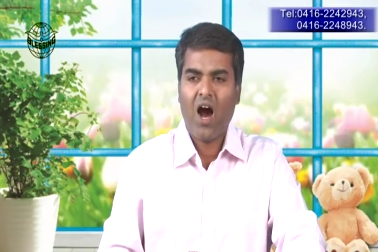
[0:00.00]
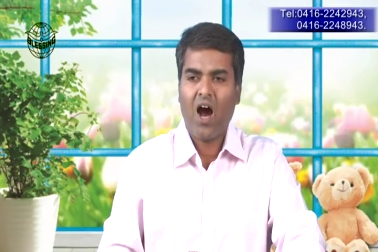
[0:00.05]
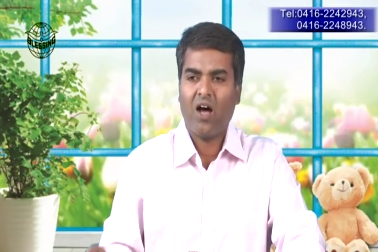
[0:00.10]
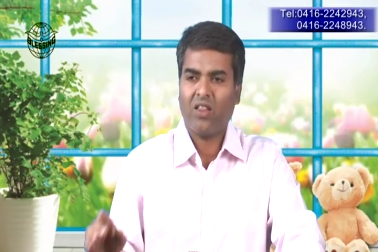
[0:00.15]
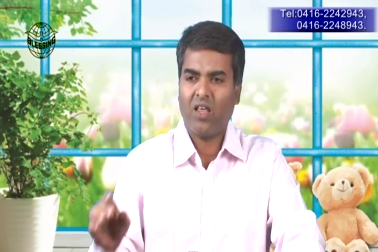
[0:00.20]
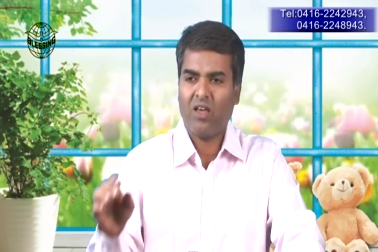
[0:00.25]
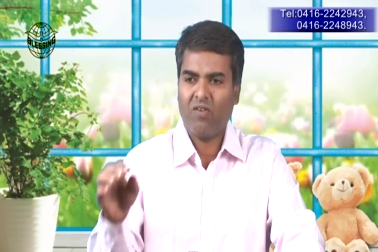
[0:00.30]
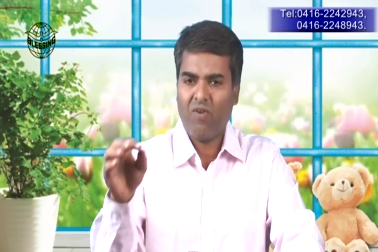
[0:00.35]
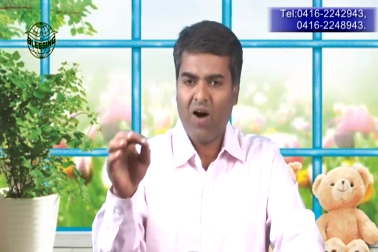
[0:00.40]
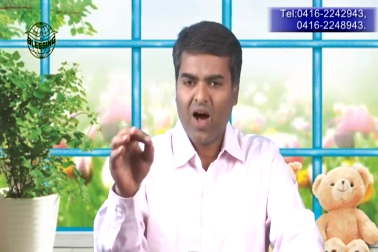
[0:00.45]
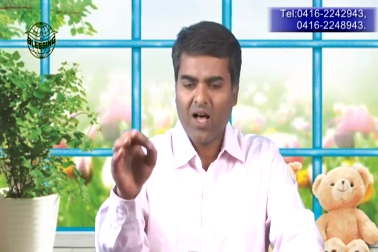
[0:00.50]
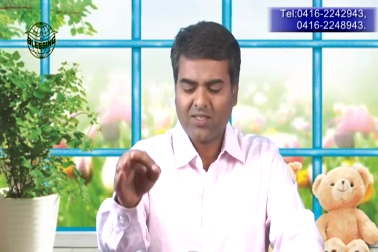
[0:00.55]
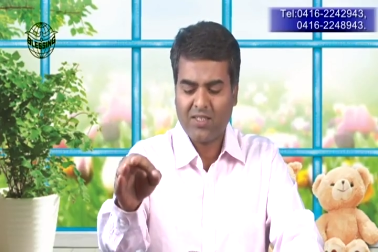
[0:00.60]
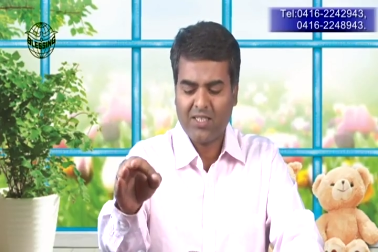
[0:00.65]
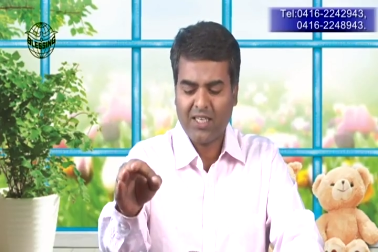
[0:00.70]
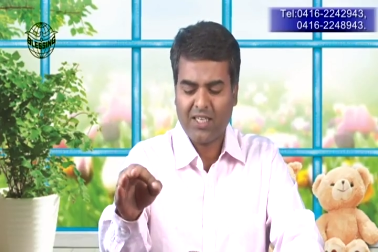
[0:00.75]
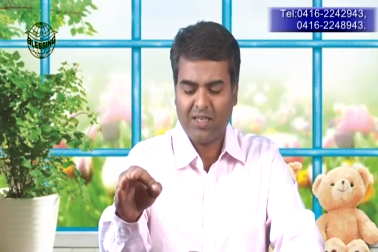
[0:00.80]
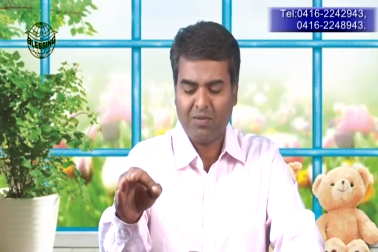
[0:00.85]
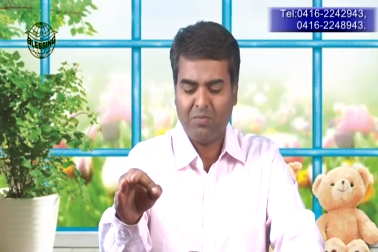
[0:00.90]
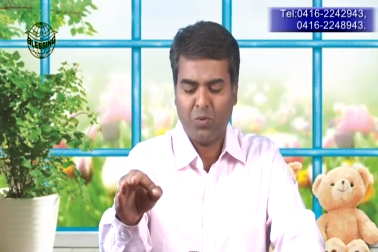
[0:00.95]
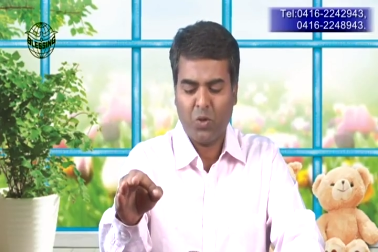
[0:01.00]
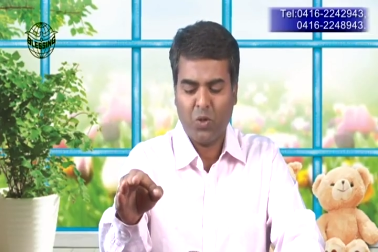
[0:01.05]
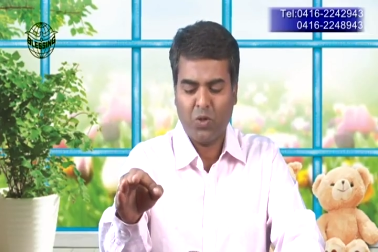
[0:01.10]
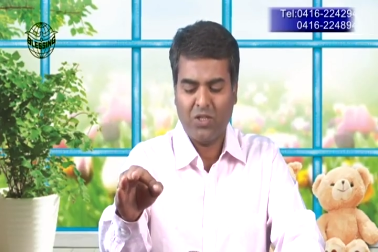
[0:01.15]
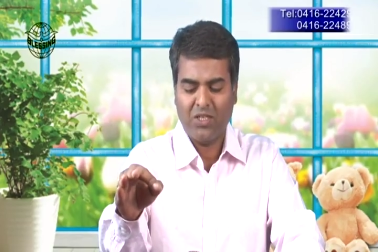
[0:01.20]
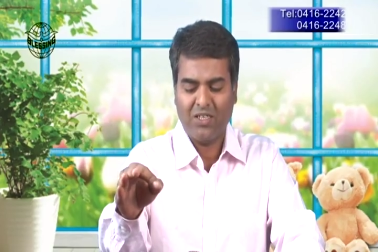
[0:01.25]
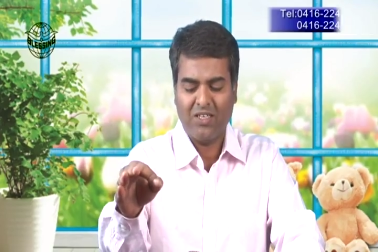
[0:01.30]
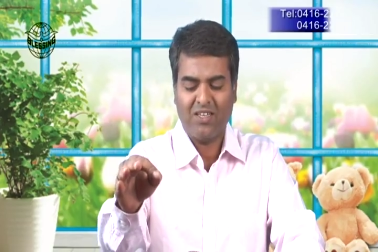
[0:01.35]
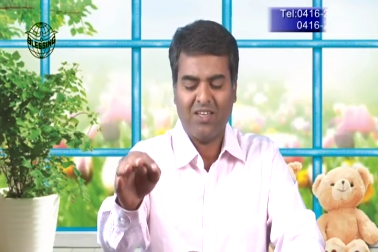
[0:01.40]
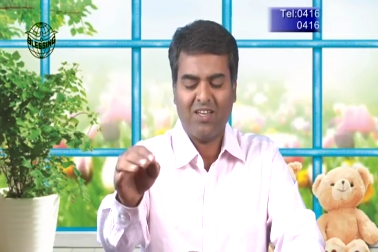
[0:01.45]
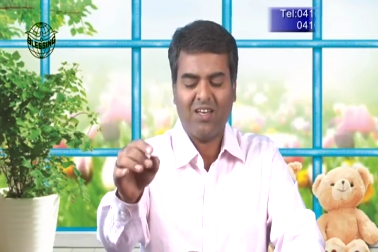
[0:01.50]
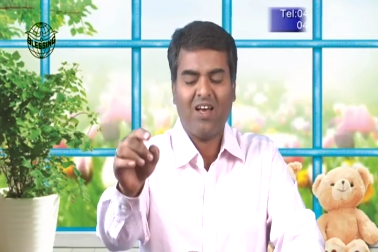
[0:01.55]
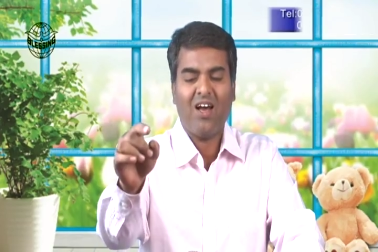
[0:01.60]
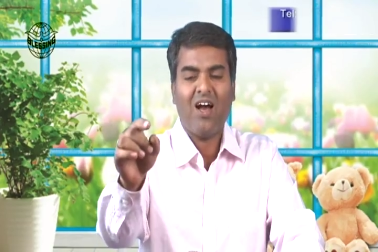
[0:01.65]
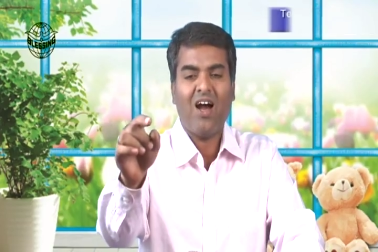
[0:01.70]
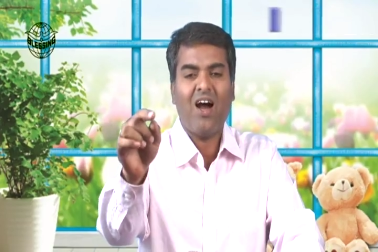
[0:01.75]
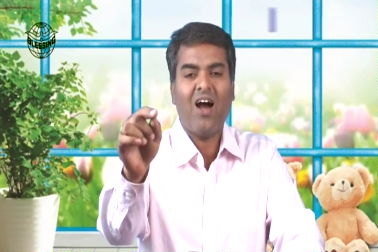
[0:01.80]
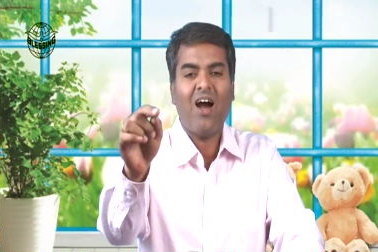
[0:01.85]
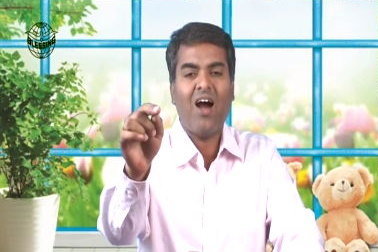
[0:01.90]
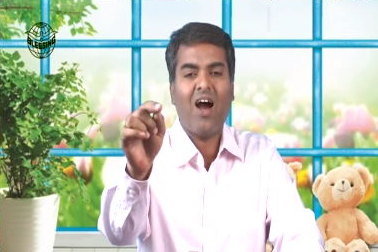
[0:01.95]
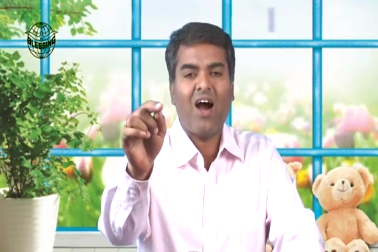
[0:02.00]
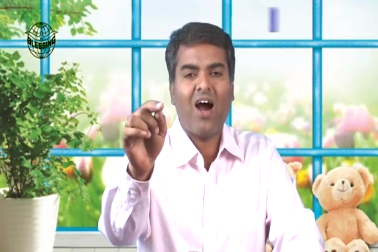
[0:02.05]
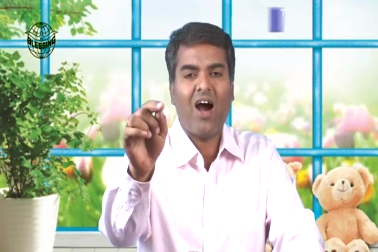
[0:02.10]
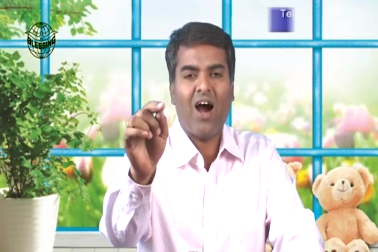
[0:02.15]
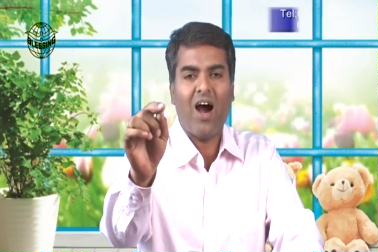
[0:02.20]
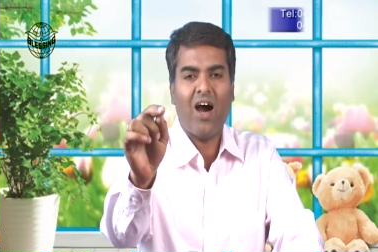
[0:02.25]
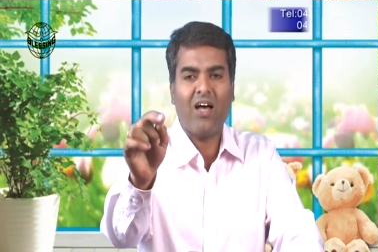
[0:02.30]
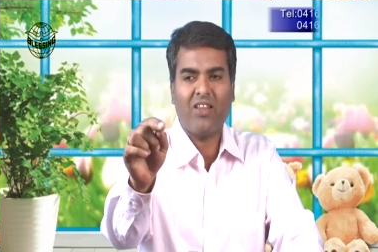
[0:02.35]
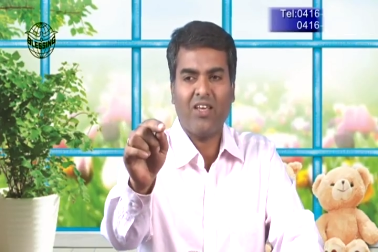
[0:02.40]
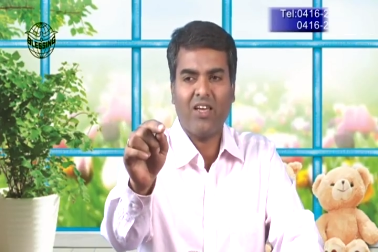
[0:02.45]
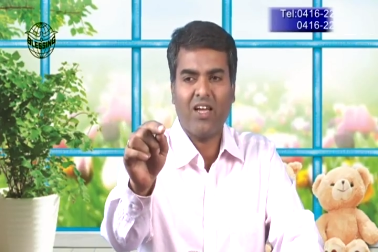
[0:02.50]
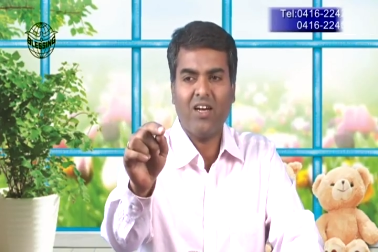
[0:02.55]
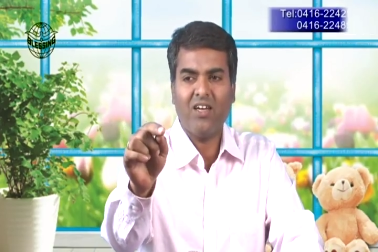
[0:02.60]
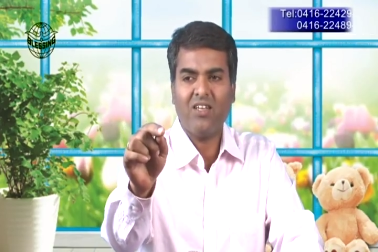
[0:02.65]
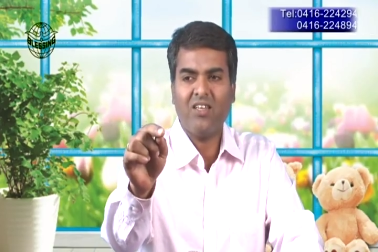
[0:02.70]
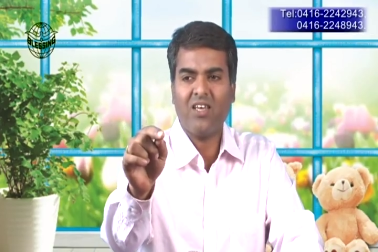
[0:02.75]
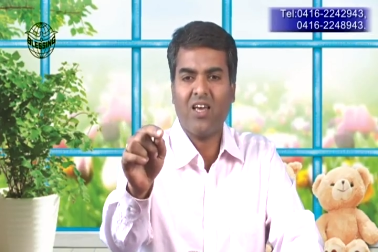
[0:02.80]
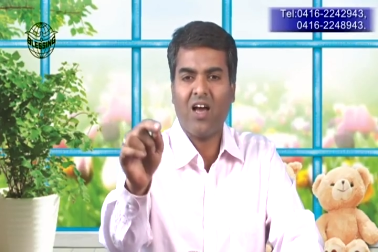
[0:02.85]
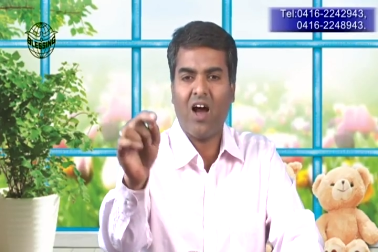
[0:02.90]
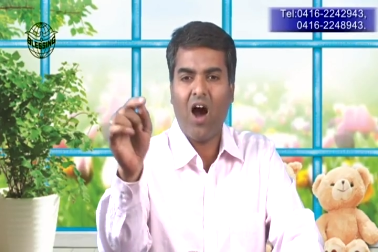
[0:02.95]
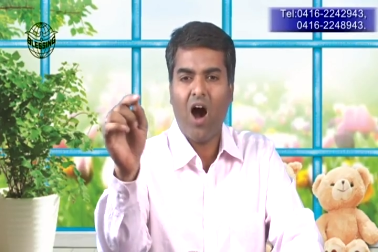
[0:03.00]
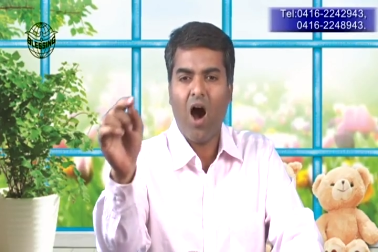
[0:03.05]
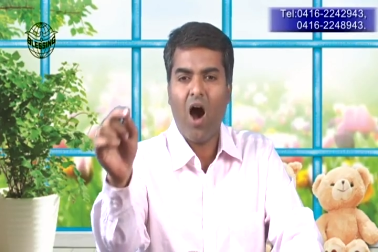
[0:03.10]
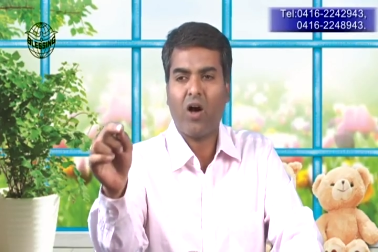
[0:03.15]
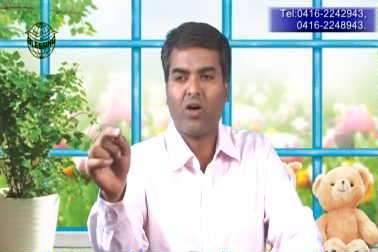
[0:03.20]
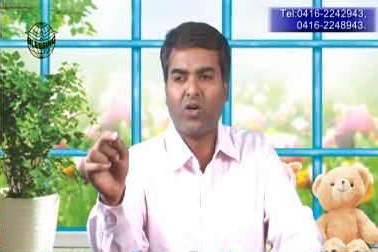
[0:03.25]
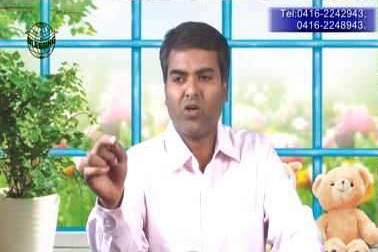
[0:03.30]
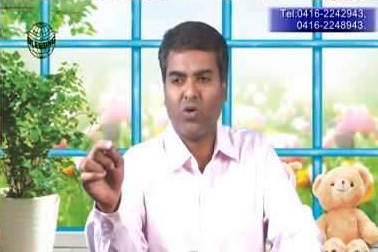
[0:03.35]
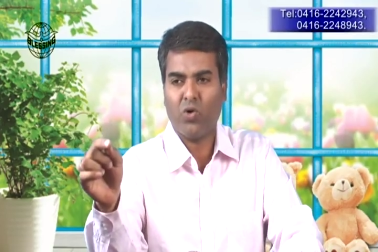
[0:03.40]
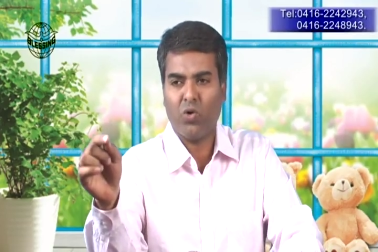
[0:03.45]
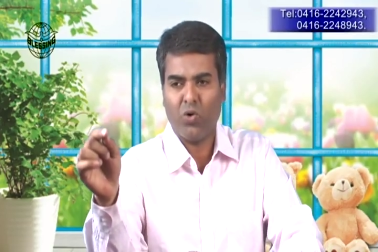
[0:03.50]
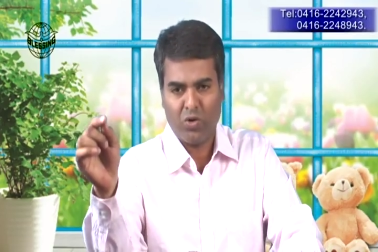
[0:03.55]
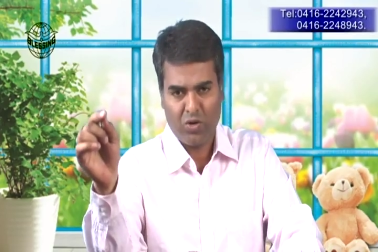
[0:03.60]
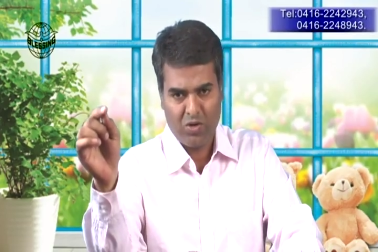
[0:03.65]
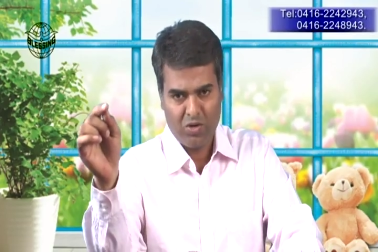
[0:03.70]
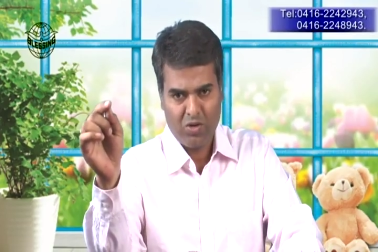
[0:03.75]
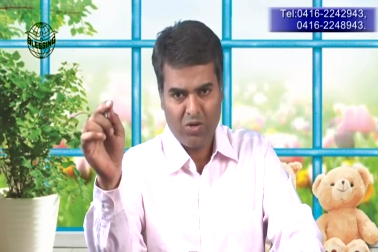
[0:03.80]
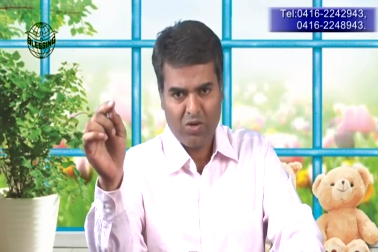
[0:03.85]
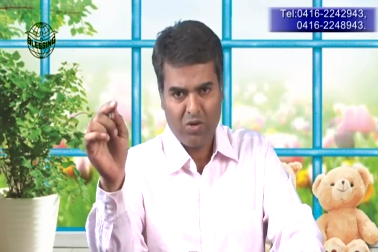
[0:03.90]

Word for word: அதை வாசிக்கும் போது அதை எழுதிய ஆக்கியோன்